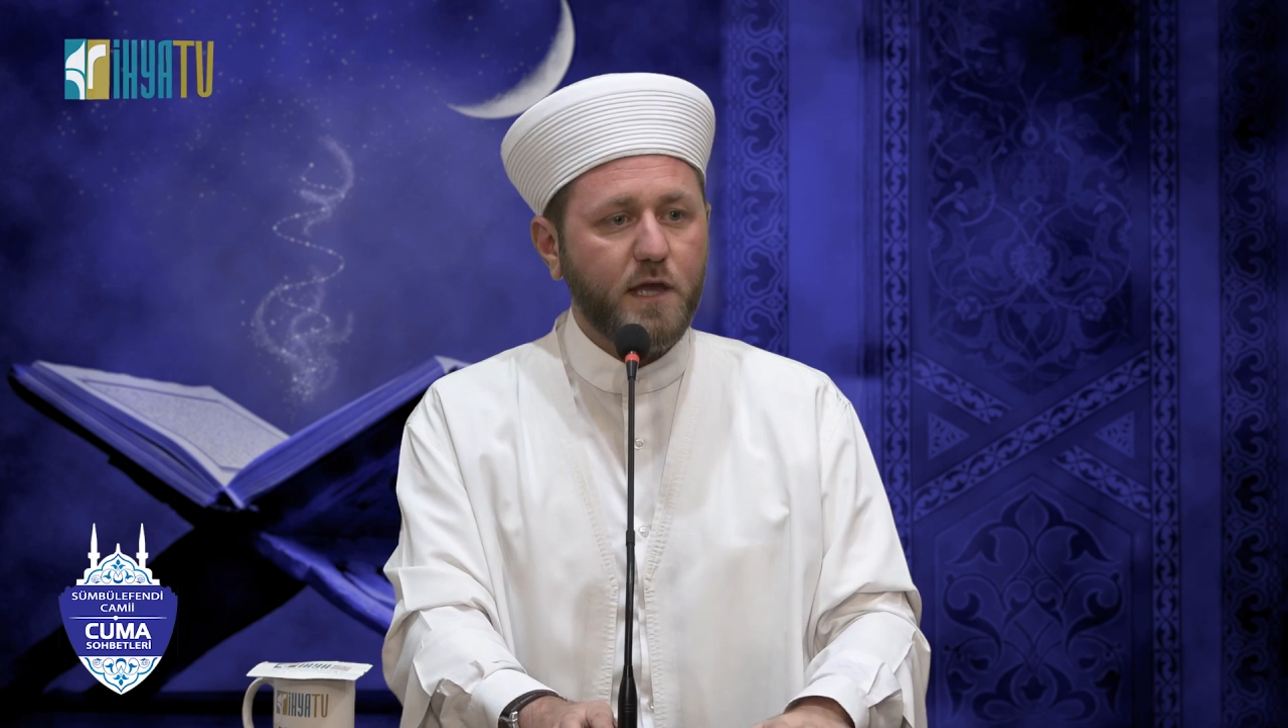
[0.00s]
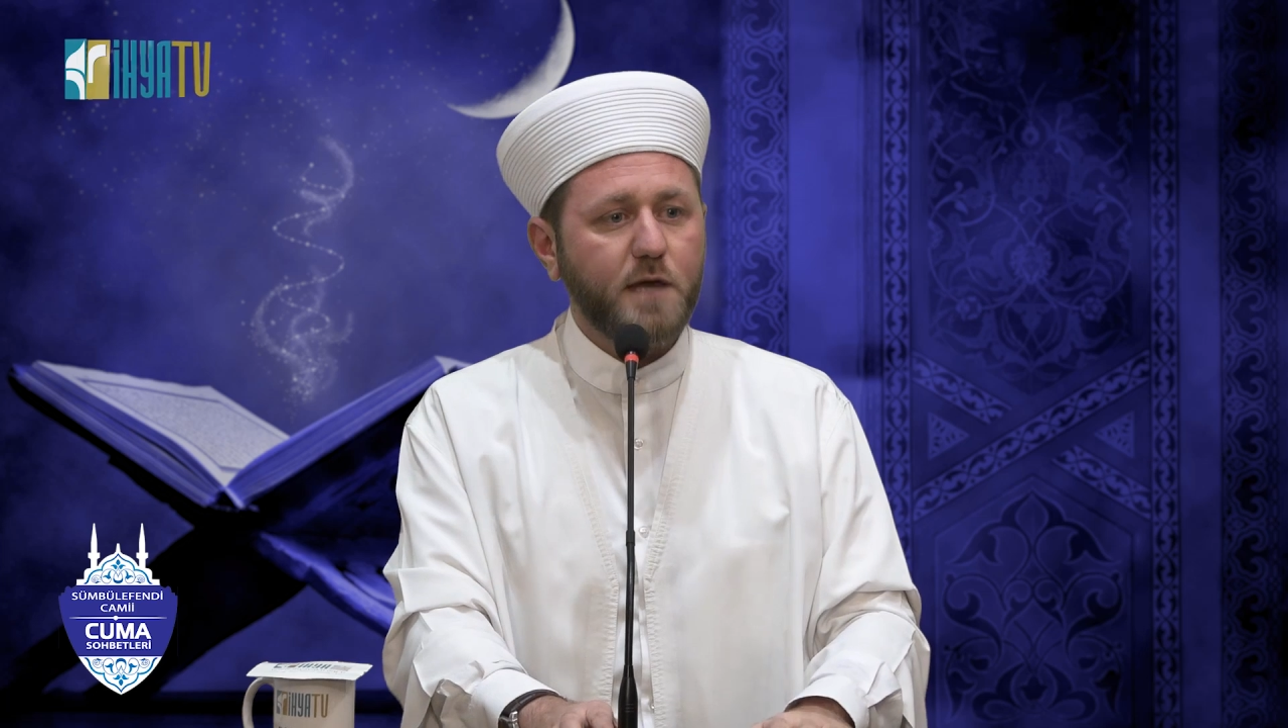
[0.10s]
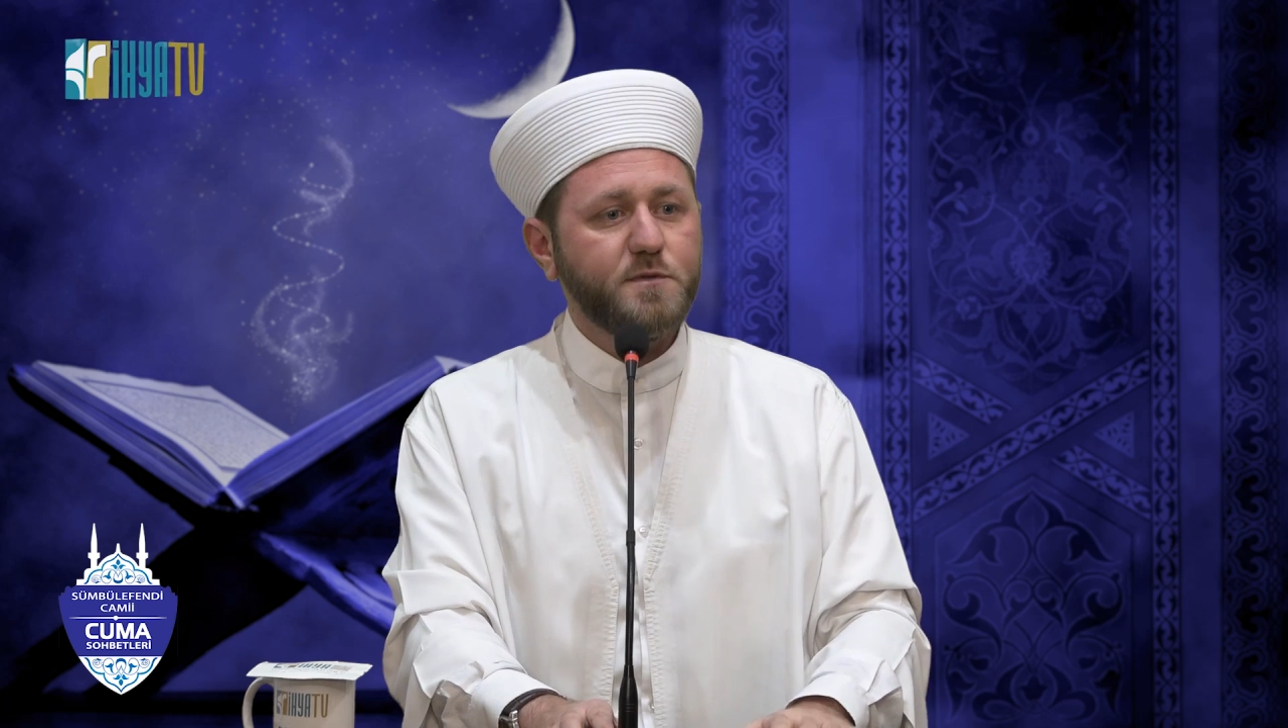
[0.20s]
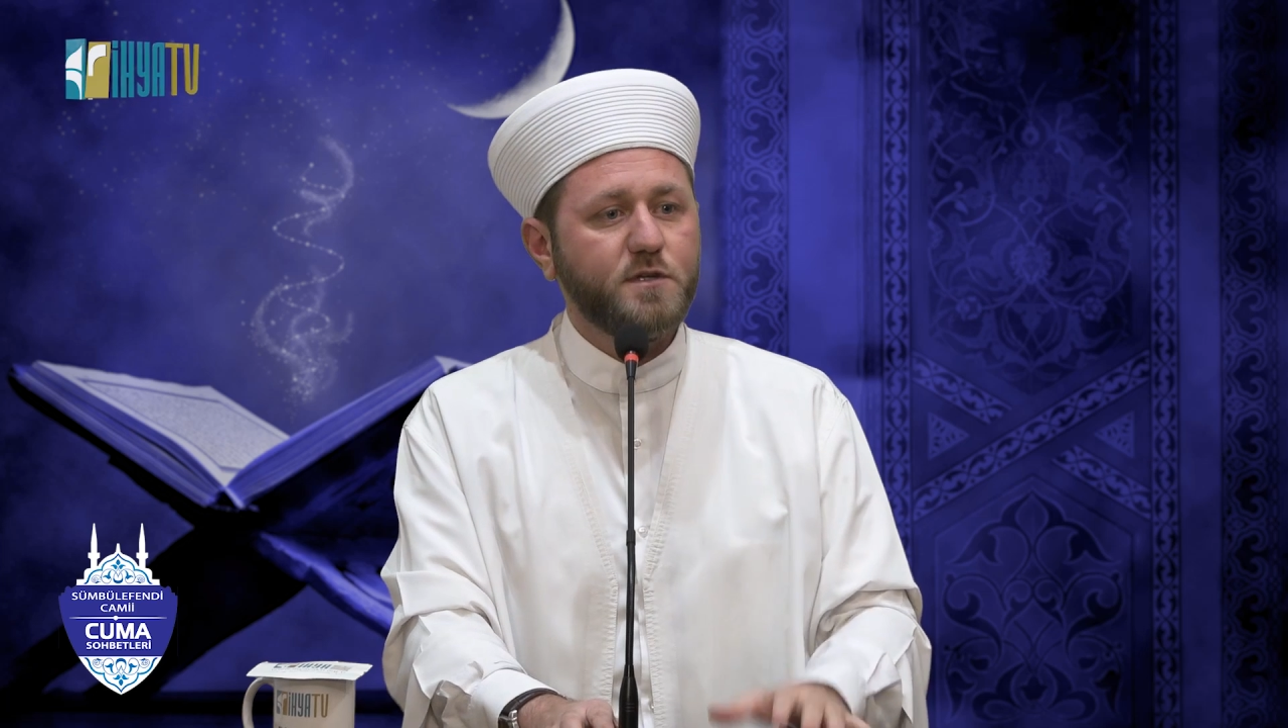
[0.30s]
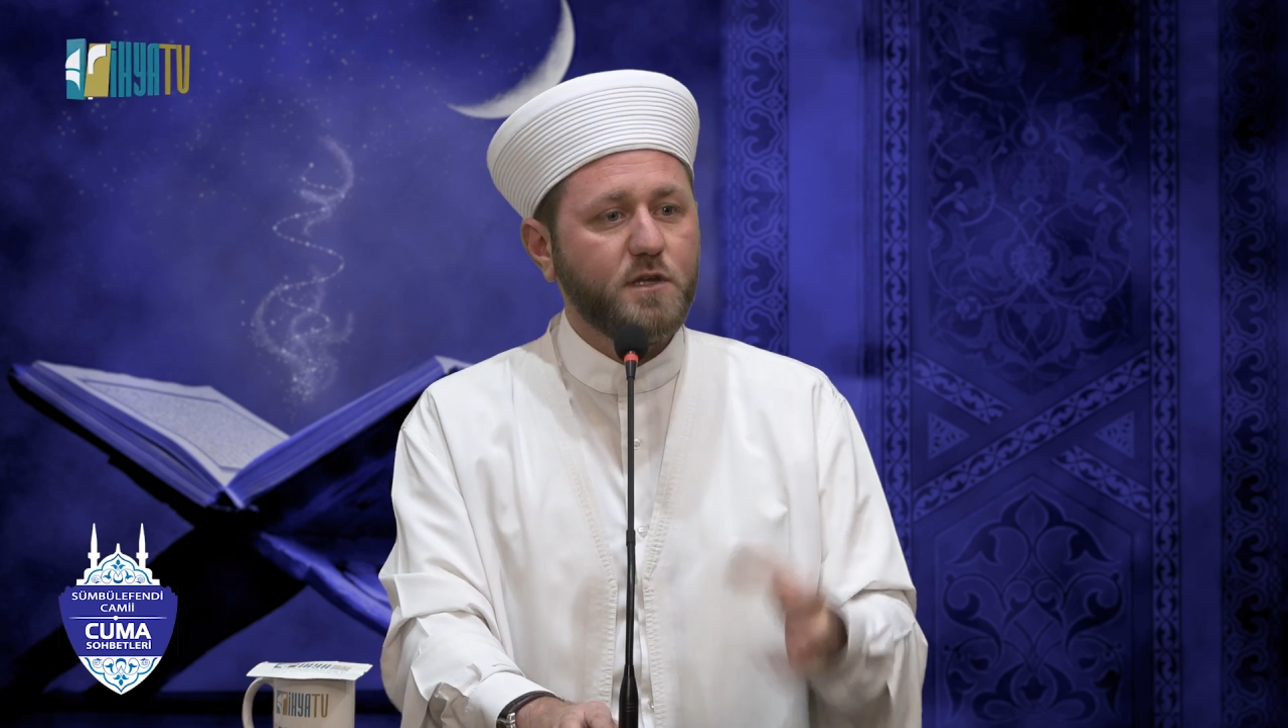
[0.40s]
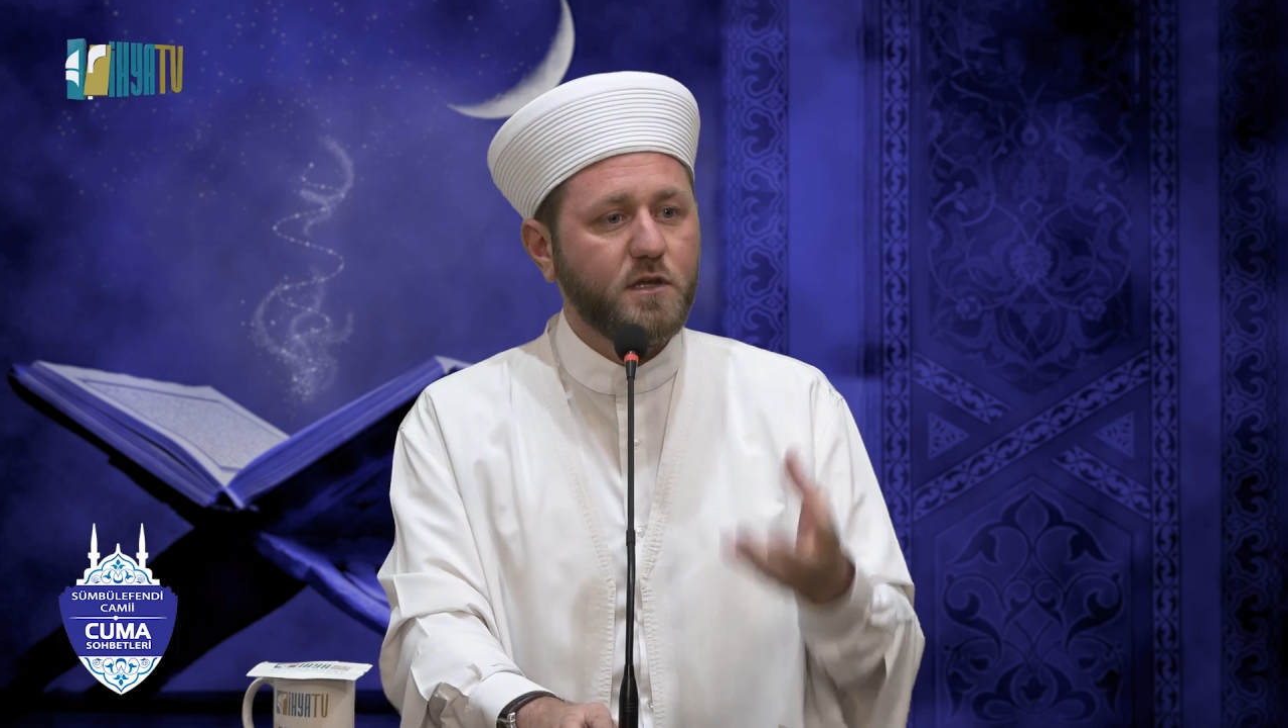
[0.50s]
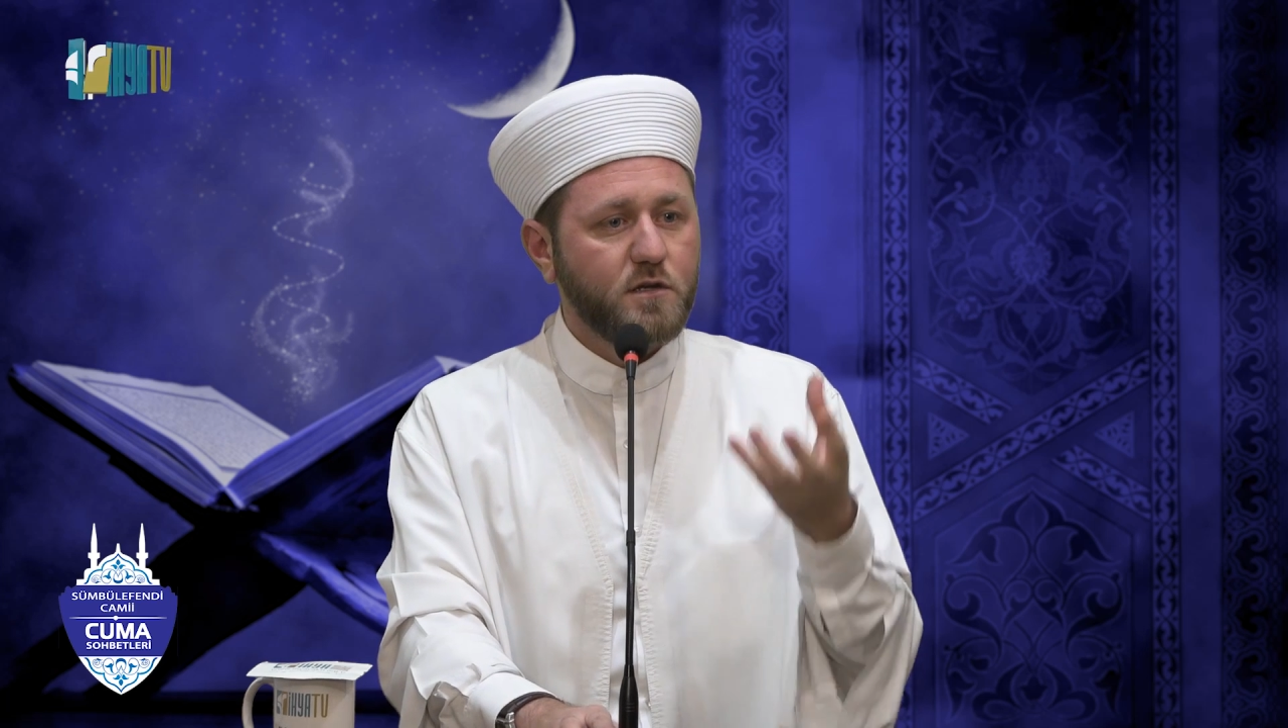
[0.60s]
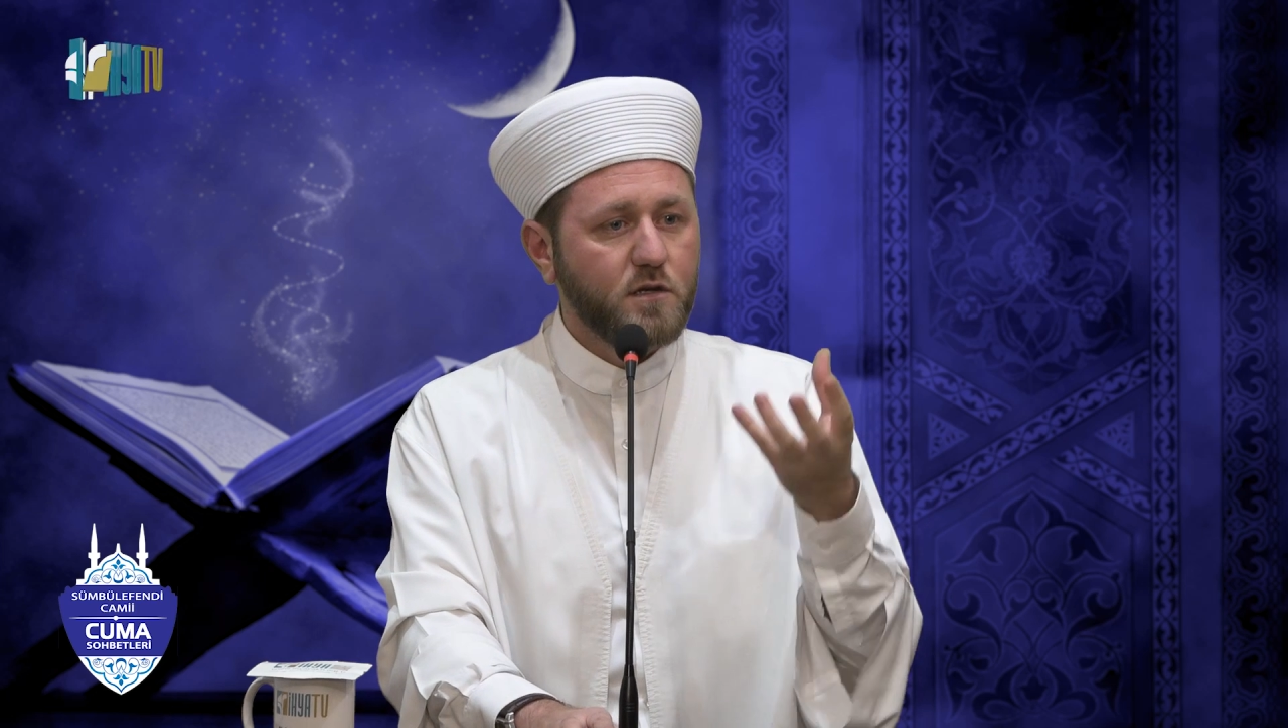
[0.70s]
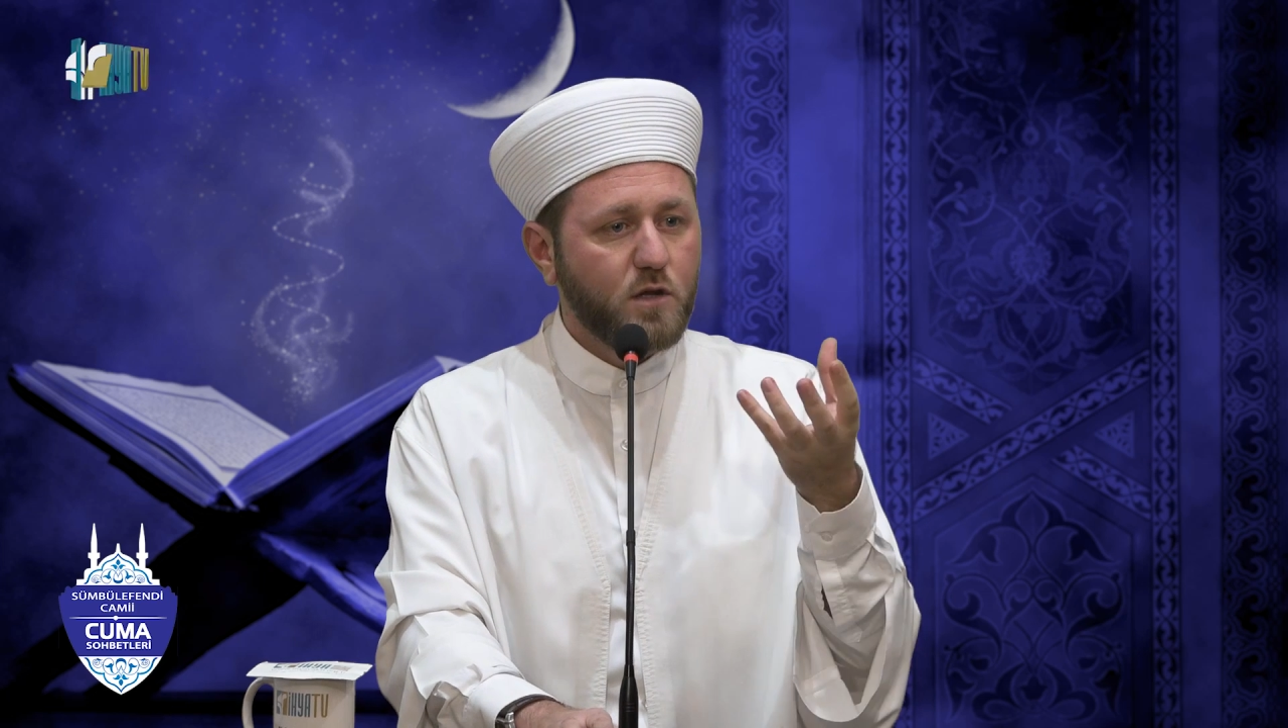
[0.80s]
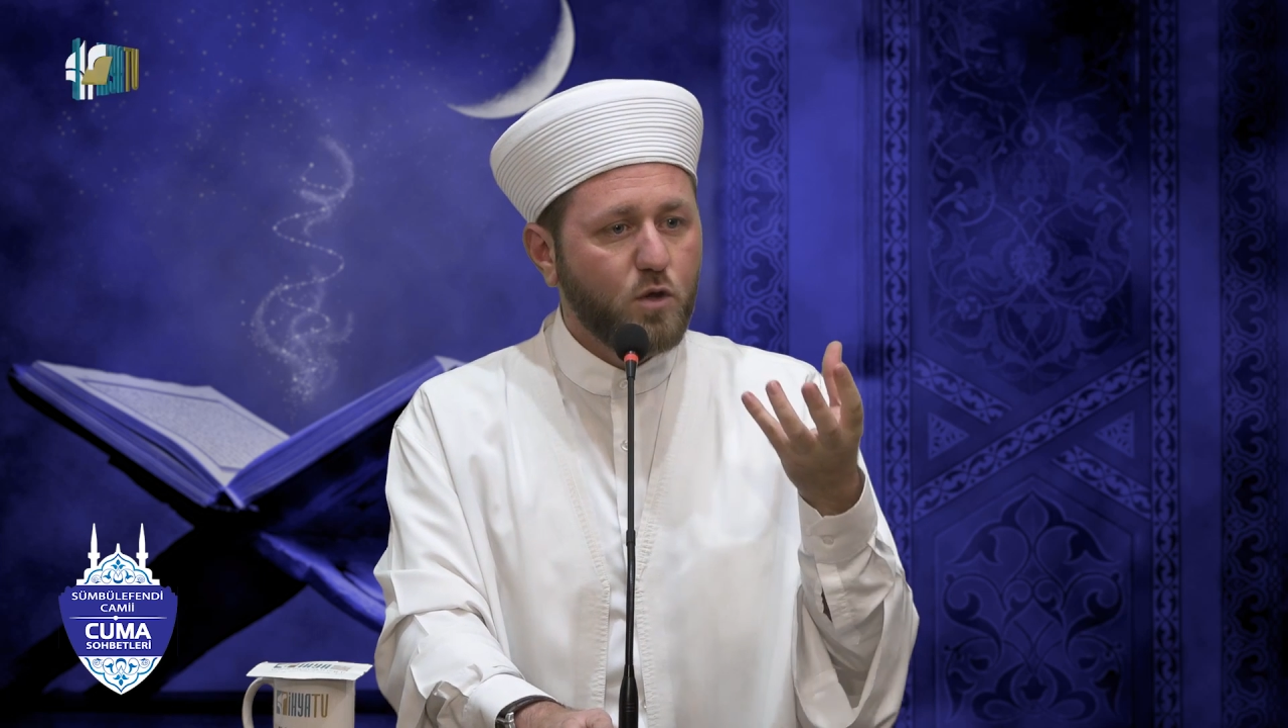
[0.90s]

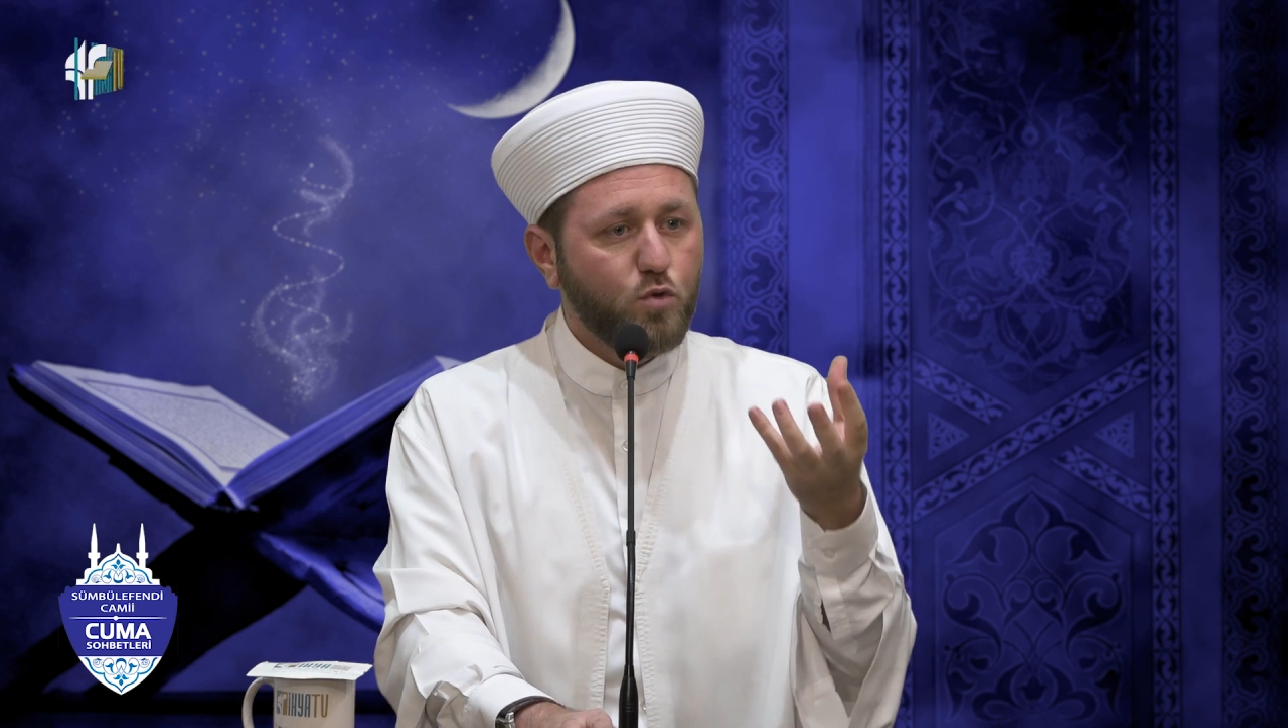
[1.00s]
hepsinin